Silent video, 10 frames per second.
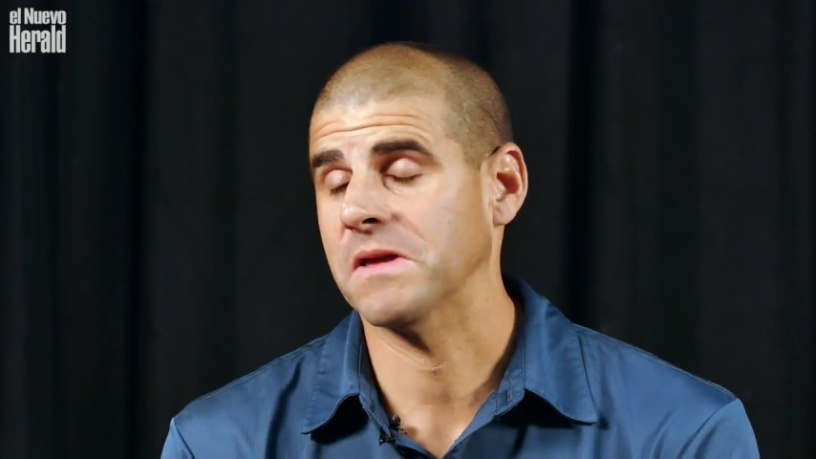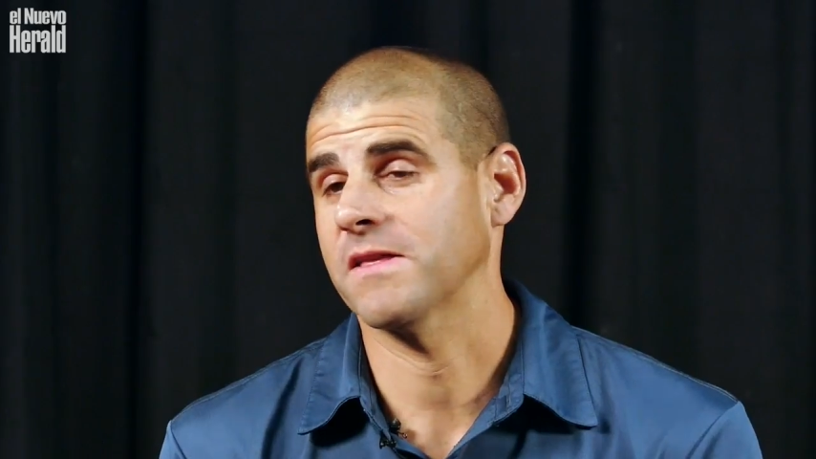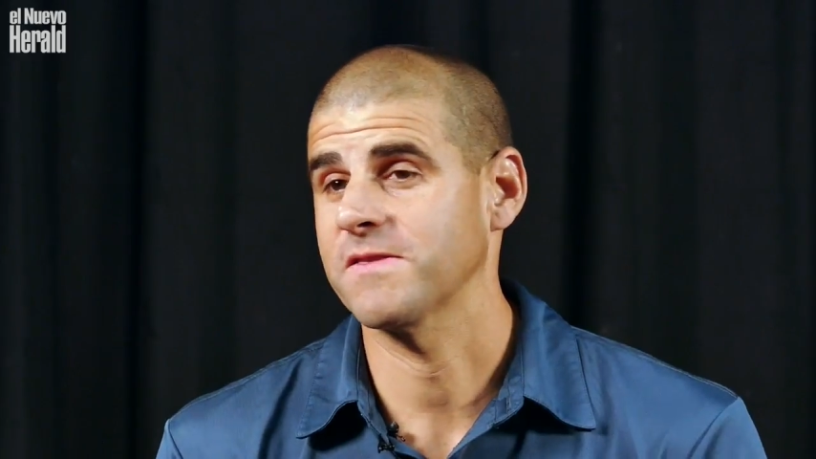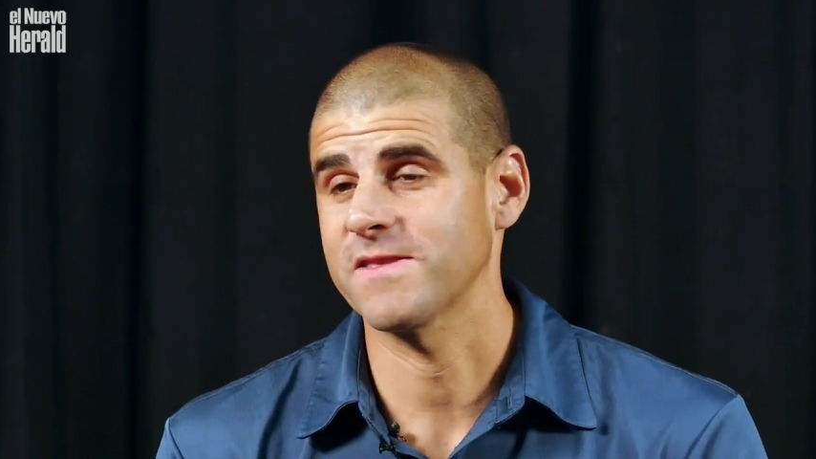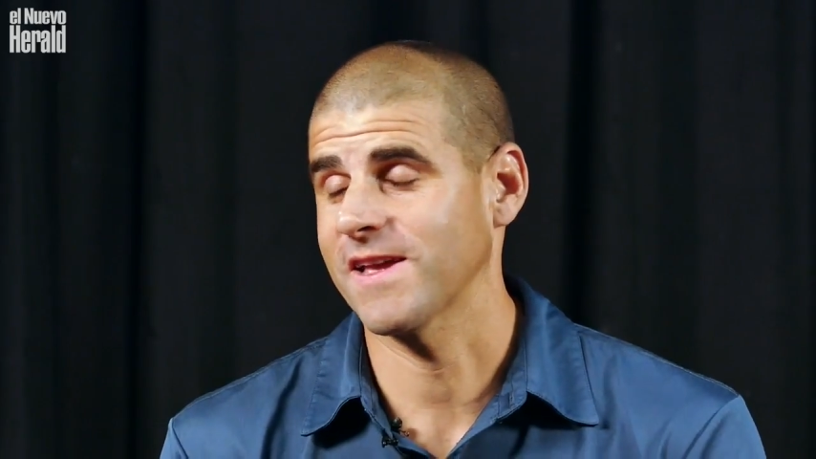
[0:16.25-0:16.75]

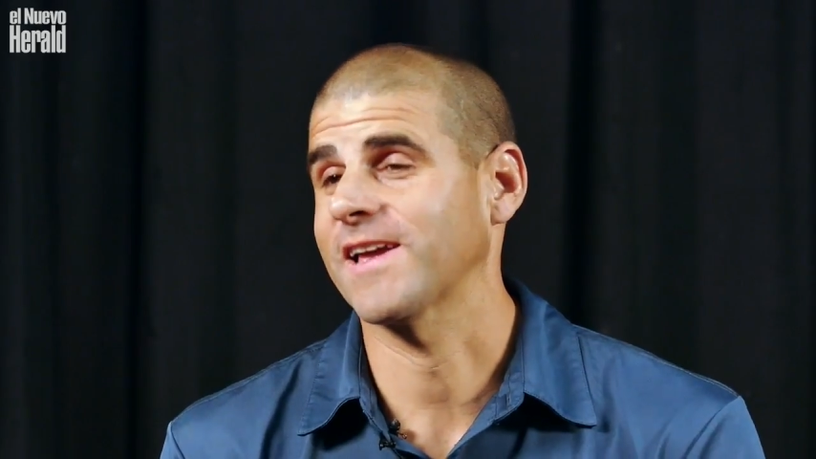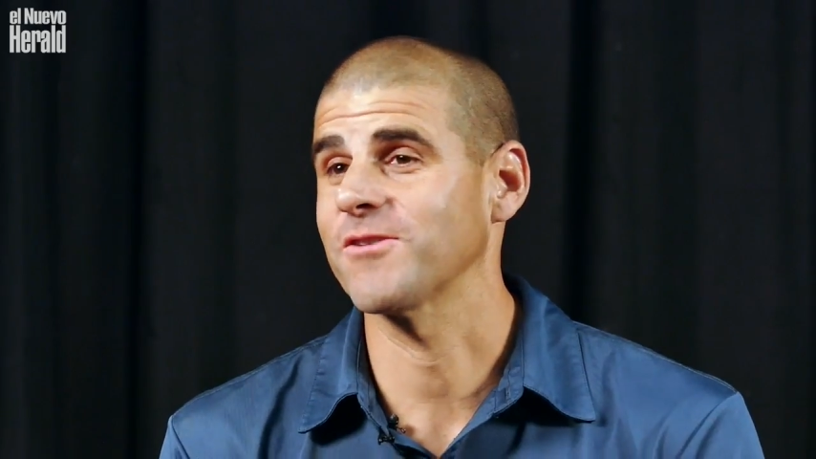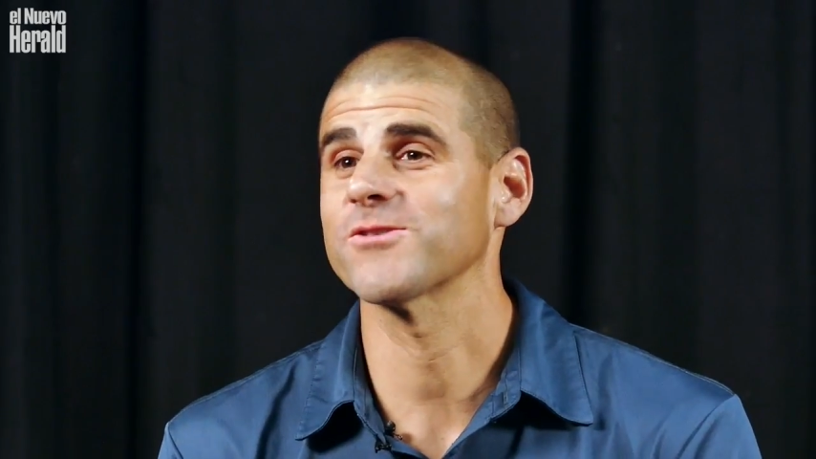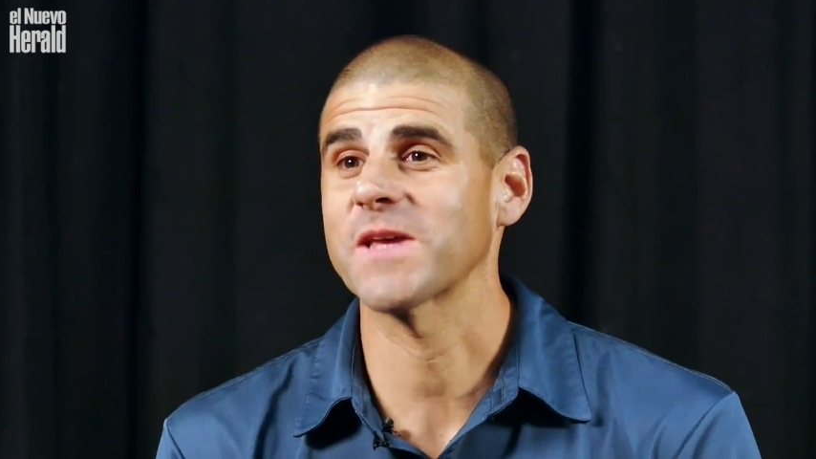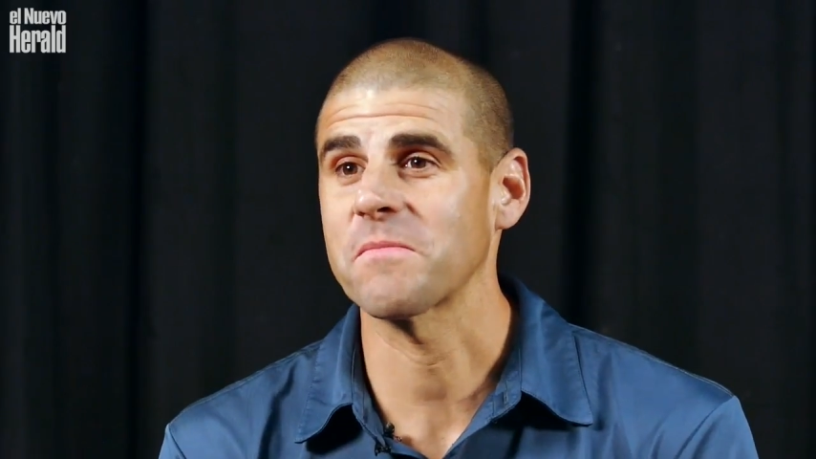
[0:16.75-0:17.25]
que,
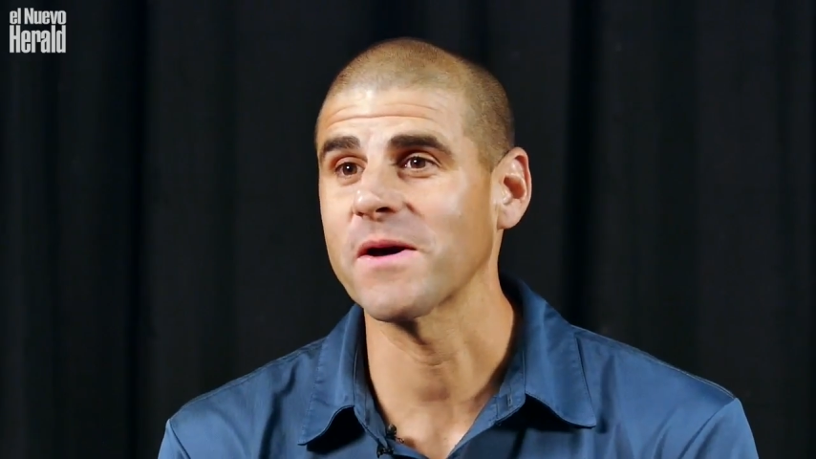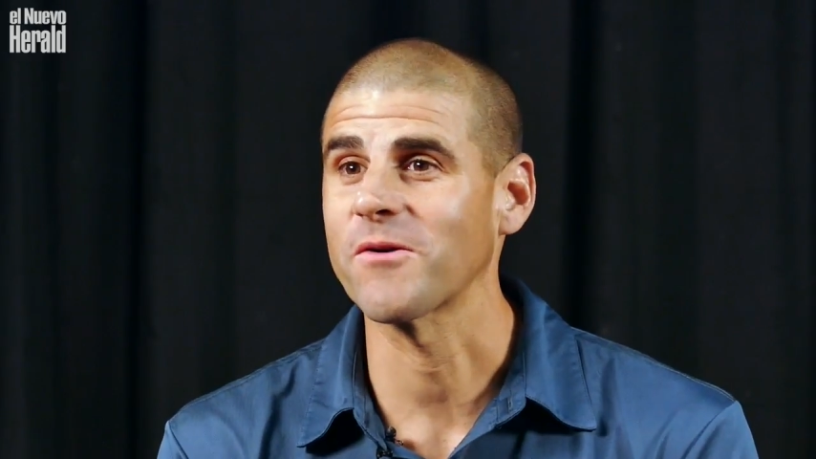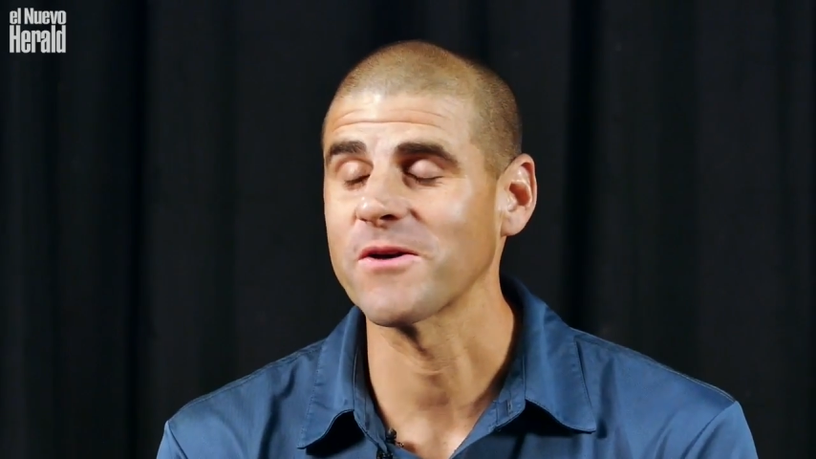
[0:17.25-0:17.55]
yo sepa, no